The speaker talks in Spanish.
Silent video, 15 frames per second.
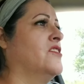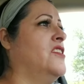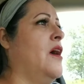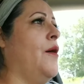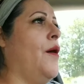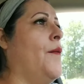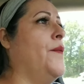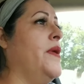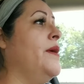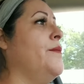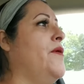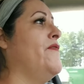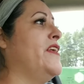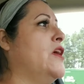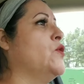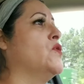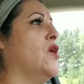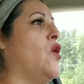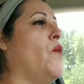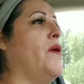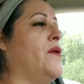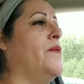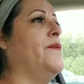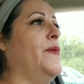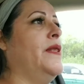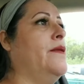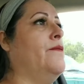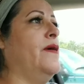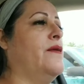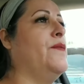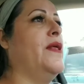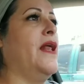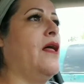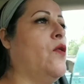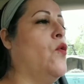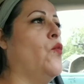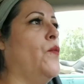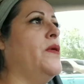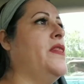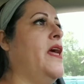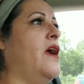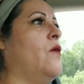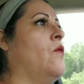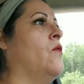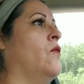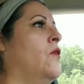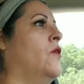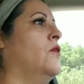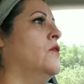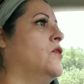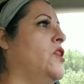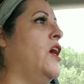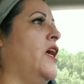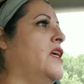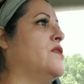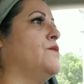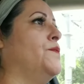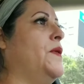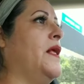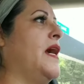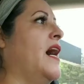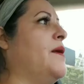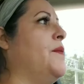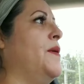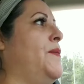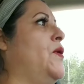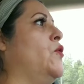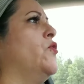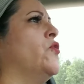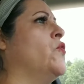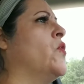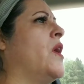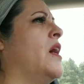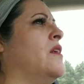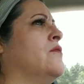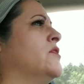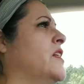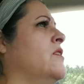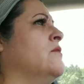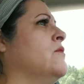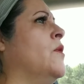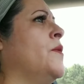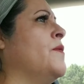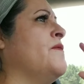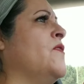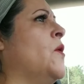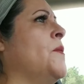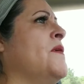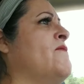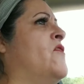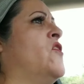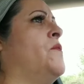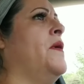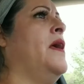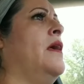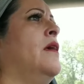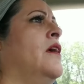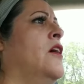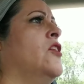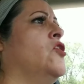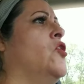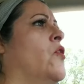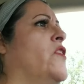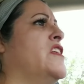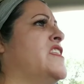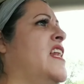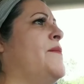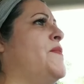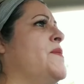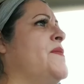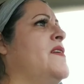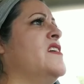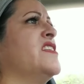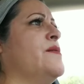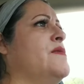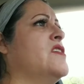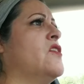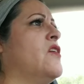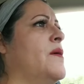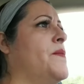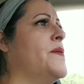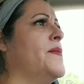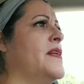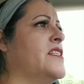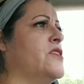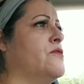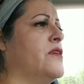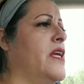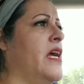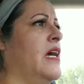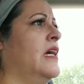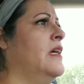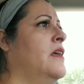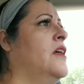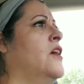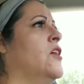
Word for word: si a, mí me hubiera ayudado ver mirado un video de explicarme, pero yo nunca, no sé, no, no, no me informé yo desde la primera vez que me hicieron la primera cirugía,